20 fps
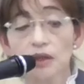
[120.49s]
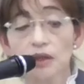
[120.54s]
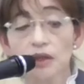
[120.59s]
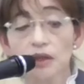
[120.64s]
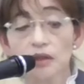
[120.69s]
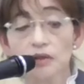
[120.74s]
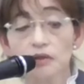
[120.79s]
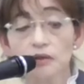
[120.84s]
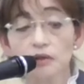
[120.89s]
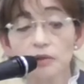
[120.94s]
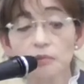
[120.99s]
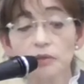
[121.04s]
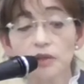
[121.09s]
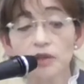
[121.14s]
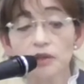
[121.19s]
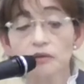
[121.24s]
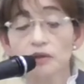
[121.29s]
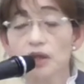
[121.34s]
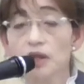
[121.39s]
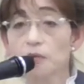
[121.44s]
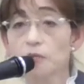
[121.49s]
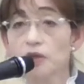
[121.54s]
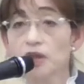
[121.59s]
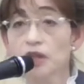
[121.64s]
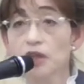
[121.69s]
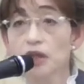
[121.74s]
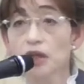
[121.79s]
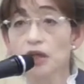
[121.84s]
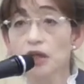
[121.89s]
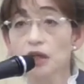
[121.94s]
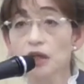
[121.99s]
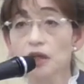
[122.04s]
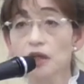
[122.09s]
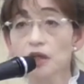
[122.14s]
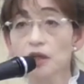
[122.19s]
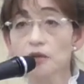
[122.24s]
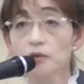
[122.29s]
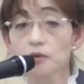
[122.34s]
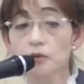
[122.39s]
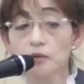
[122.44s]
えー、それまではあまり描
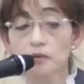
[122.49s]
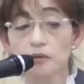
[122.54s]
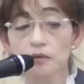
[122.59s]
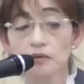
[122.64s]
かれるこ